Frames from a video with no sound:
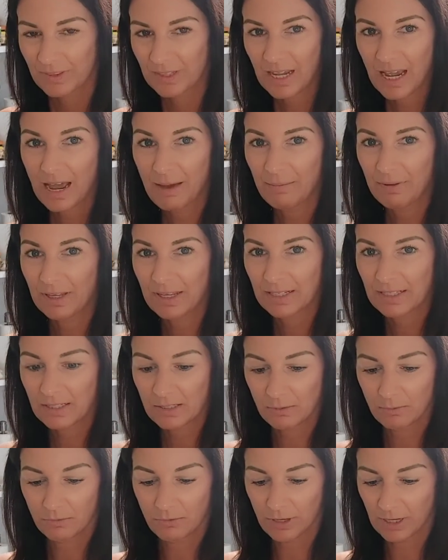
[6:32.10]
Da habe ich
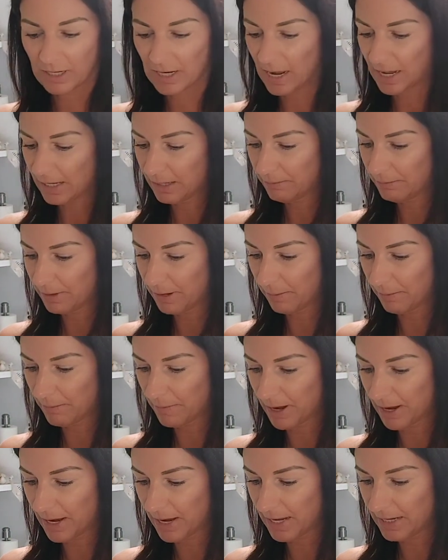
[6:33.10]
jetzt zum Vergleich bei
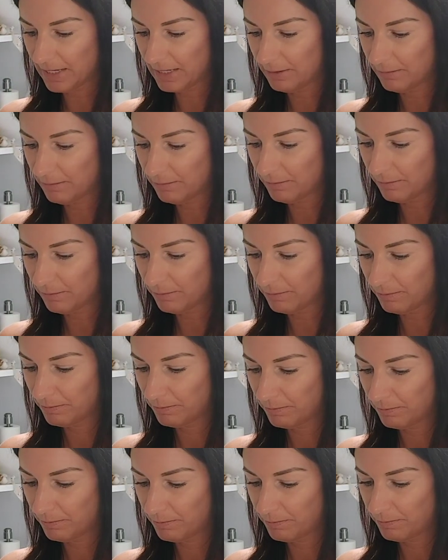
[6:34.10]
meinem
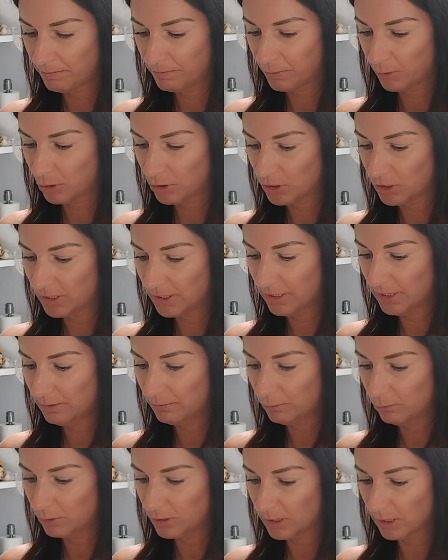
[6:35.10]

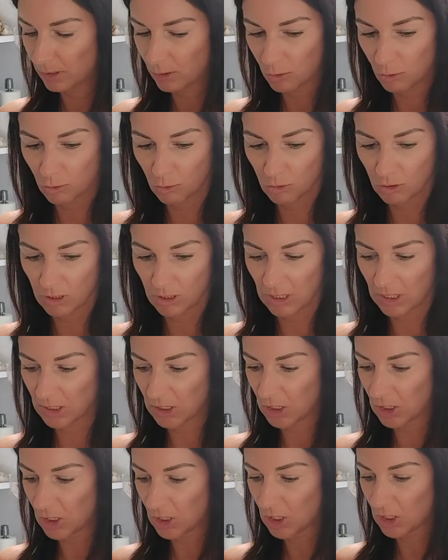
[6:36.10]
Proteinpudding
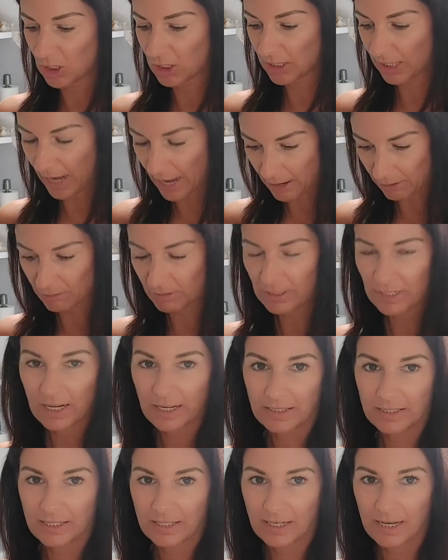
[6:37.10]

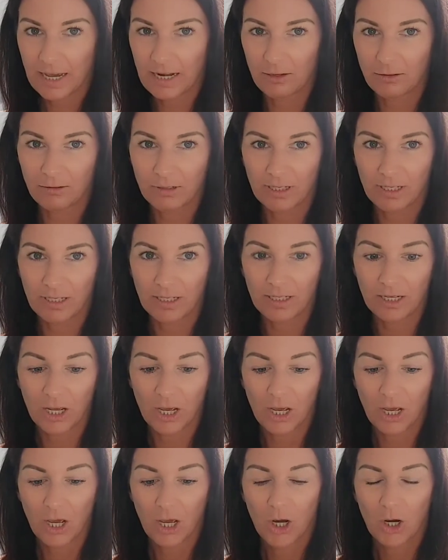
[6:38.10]
163 Kalorien.
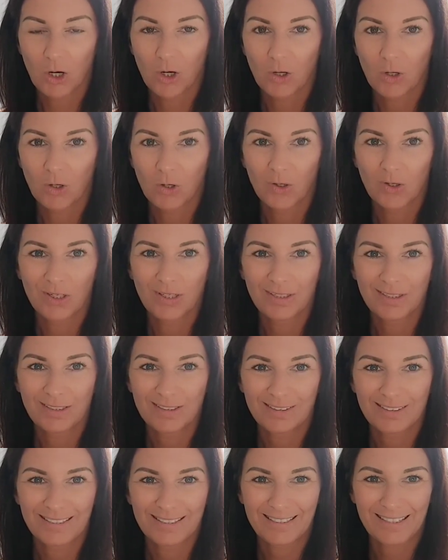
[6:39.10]

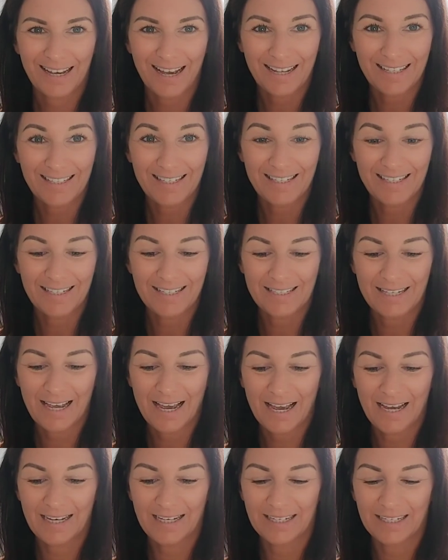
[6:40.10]
Und das Krasse ist
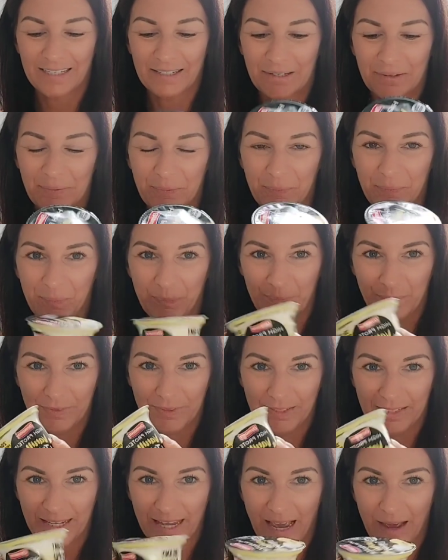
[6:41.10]
ja, ähm,
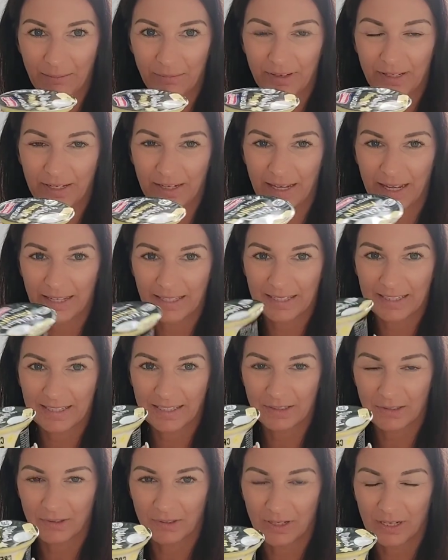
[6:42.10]
die haben hier jetzt
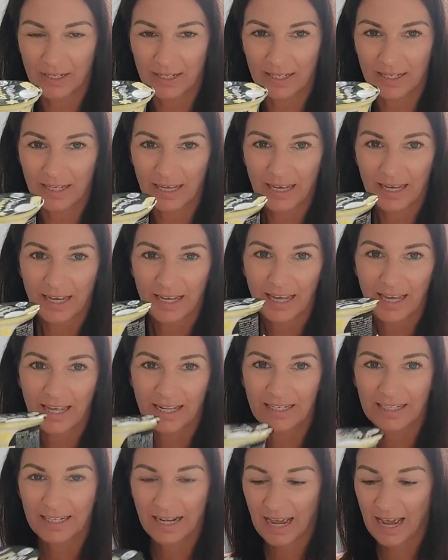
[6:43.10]
natürlich
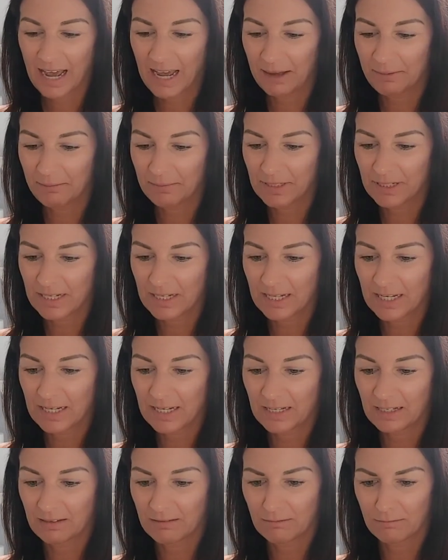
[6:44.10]

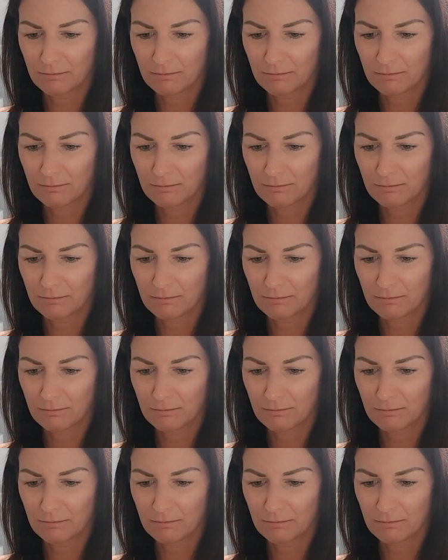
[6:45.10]
entrahmte